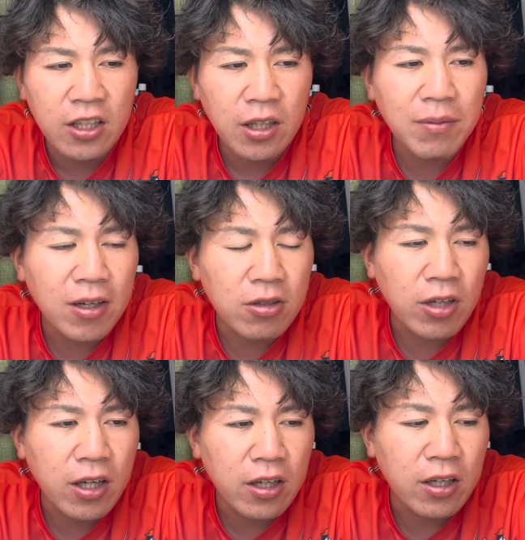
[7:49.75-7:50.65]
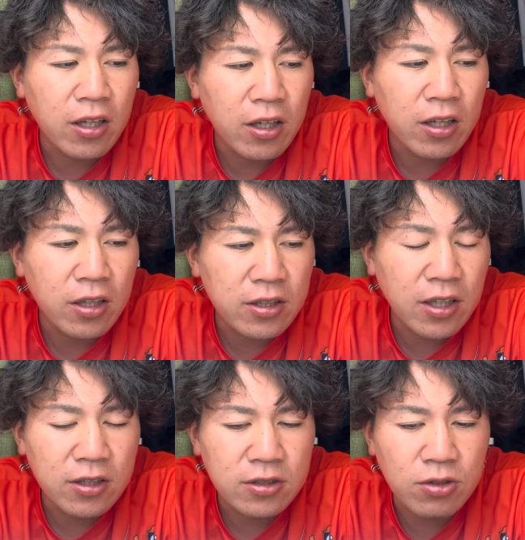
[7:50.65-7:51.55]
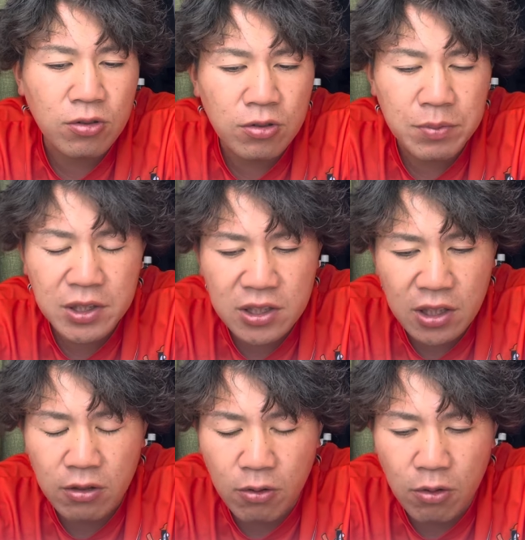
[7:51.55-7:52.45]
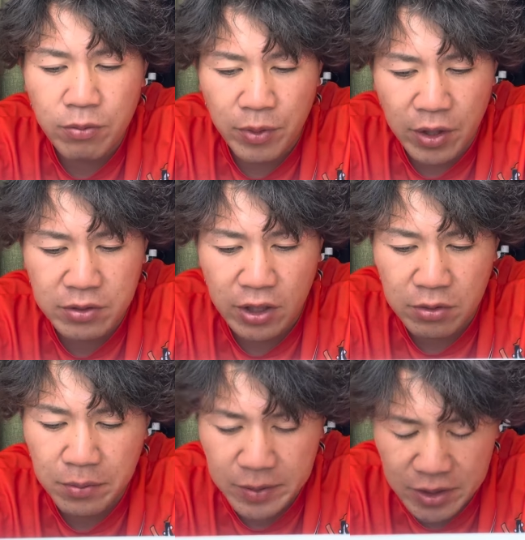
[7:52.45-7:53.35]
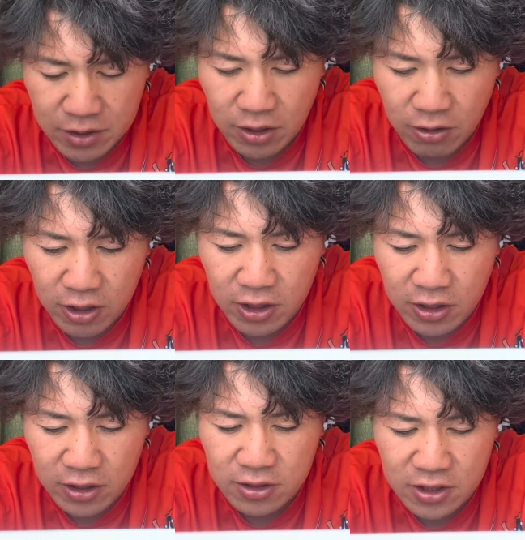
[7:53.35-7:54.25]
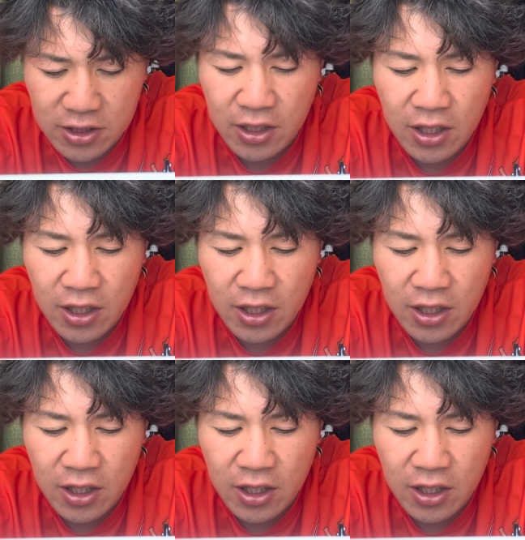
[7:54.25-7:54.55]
でもあのね、えー、木更津総合のピッチャーの子もね、2人ともめちゃくちゃ良かったですし、